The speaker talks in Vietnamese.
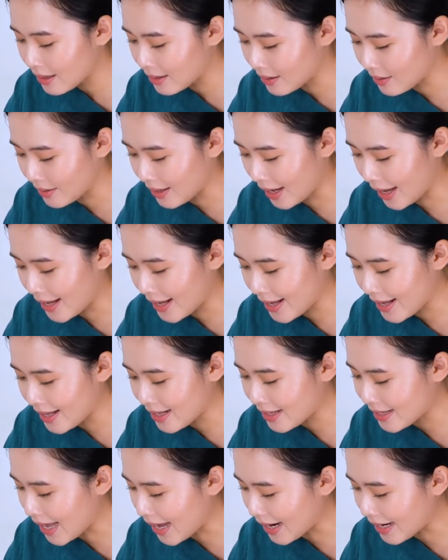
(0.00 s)
người
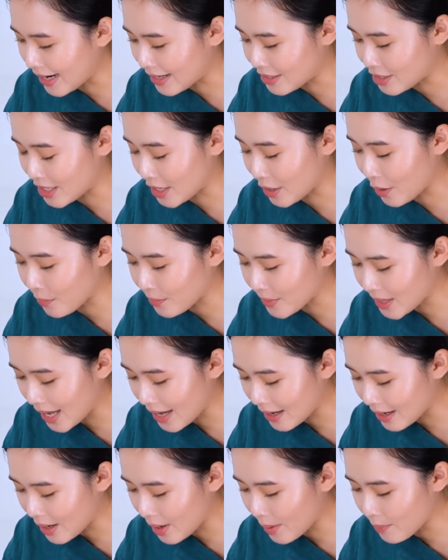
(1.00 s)
ấy chắc là sẽ không
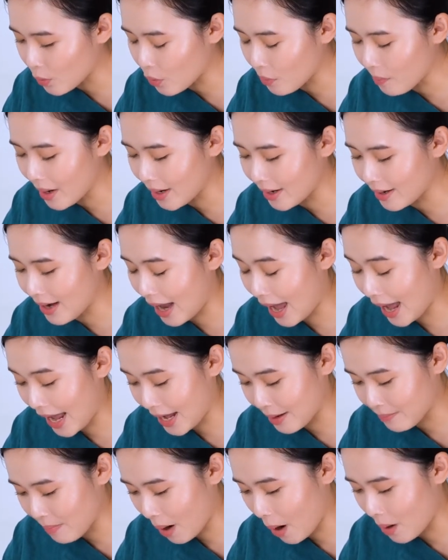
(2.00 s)
chê cơm của mình là
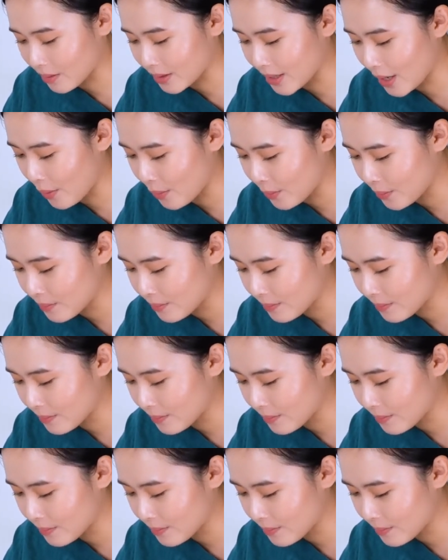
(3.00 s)
hèn mọn đâu.